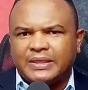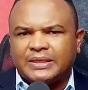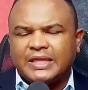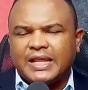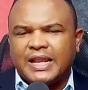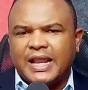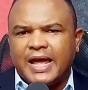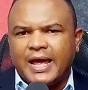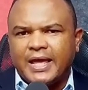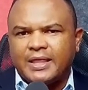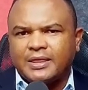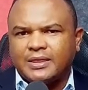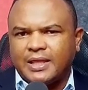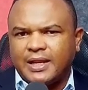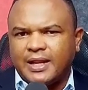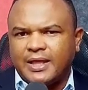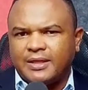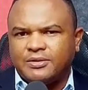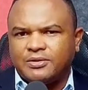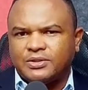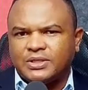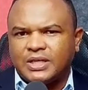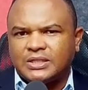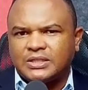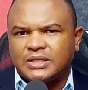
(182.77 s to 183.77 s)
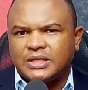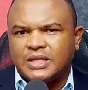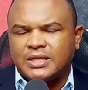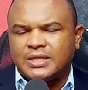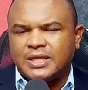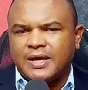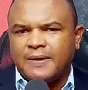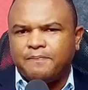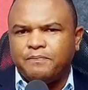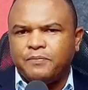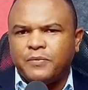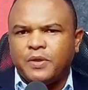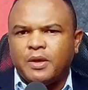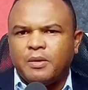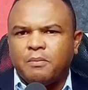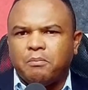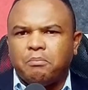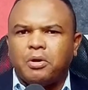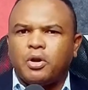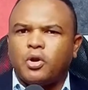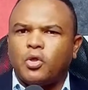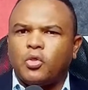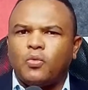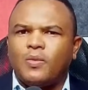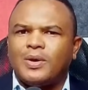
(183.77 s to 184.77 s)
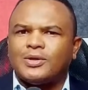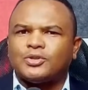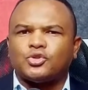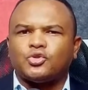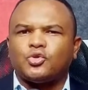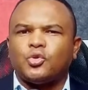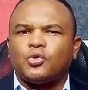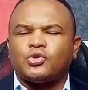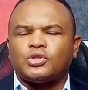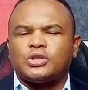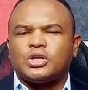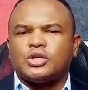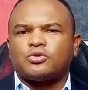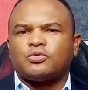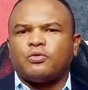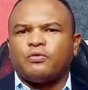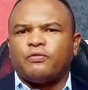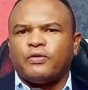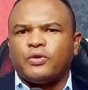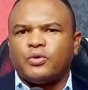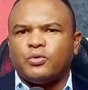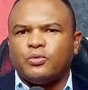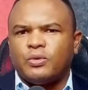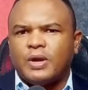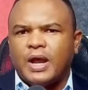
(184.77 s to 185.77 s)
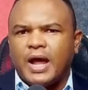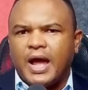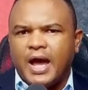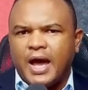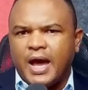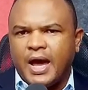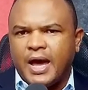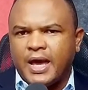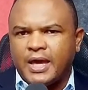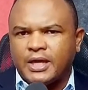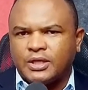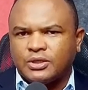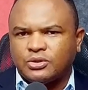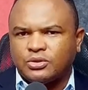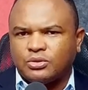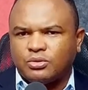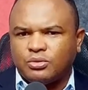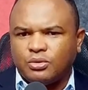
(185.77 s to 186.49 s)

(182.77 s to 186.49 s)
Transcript: la gente las necesita, pero no asocie su figura a esto.